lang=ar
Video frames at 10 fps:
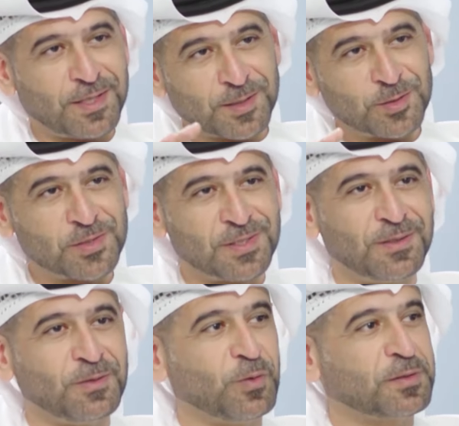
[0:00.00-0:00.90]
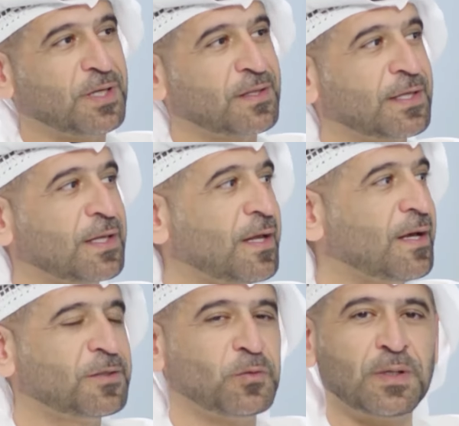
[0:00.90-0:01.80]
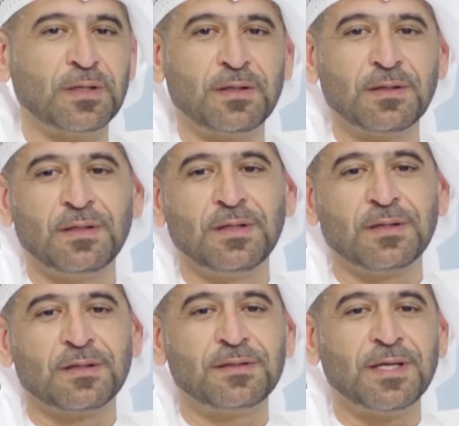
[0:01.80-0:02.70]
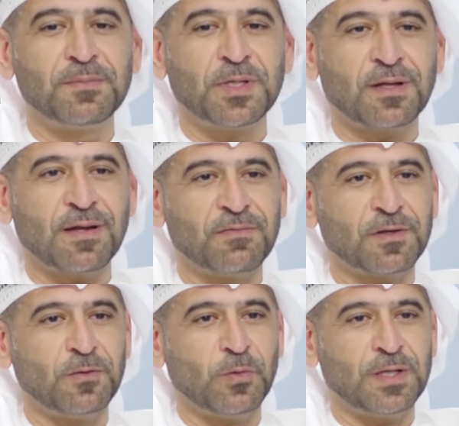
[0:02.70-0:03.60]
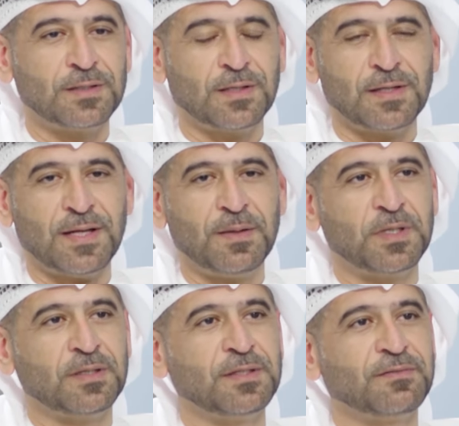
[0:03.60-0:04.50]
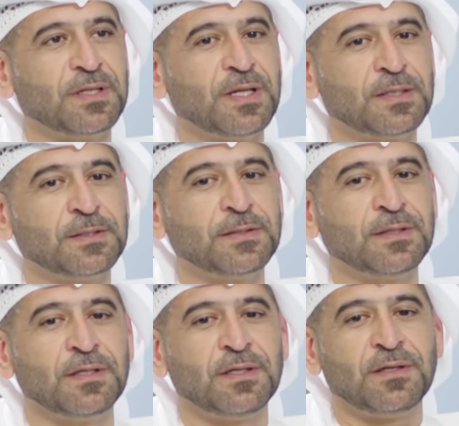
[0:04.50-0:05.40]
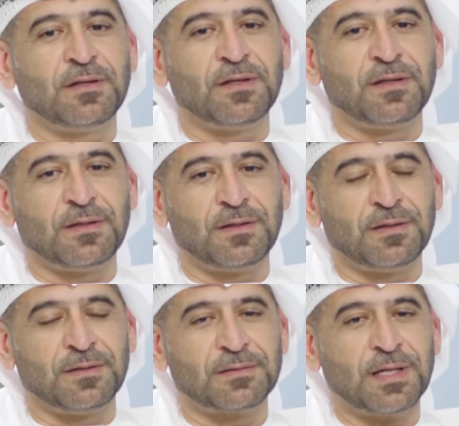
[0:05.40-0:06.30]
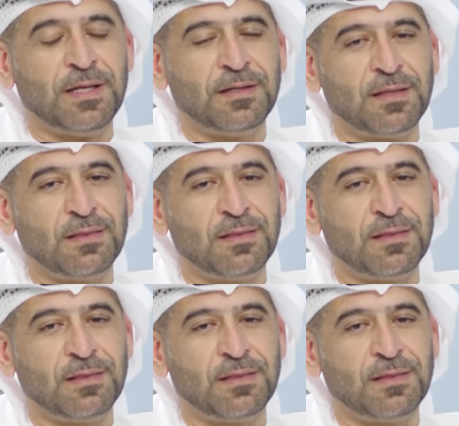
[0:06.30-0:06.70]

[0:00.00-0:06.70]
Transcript: هذاك السن والتحضيرات وانا كنت دائما ارافق الوالد الله يرحمه هني في النادي. طلعنا